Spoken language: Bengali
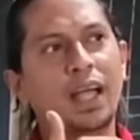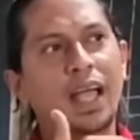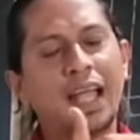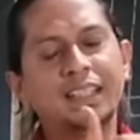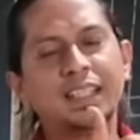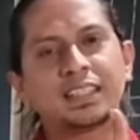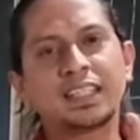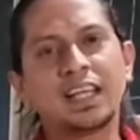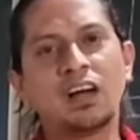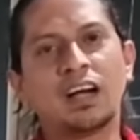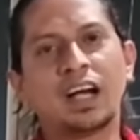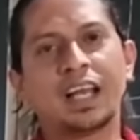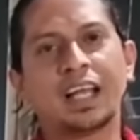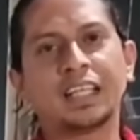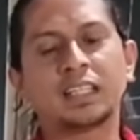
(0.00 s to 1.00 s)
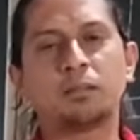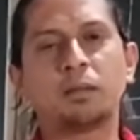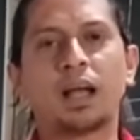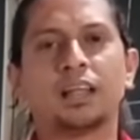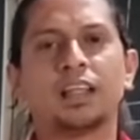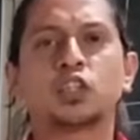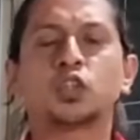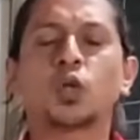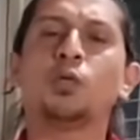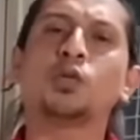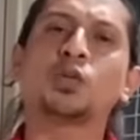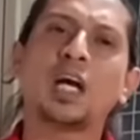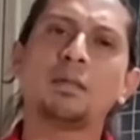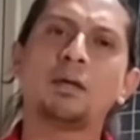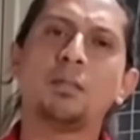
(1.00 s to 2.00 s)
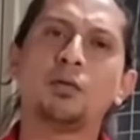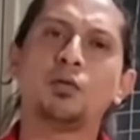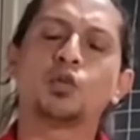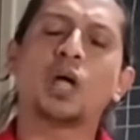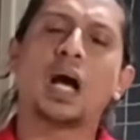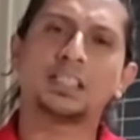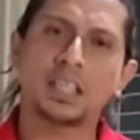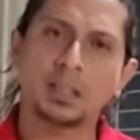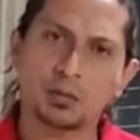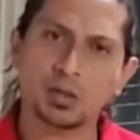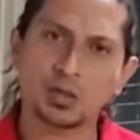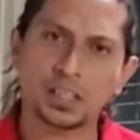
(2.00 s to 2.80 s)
এই যে শ্রীলঙ্কার এগেনস্টে বাংলাদেশ চমৎকারভাবে দুশো আশির মতো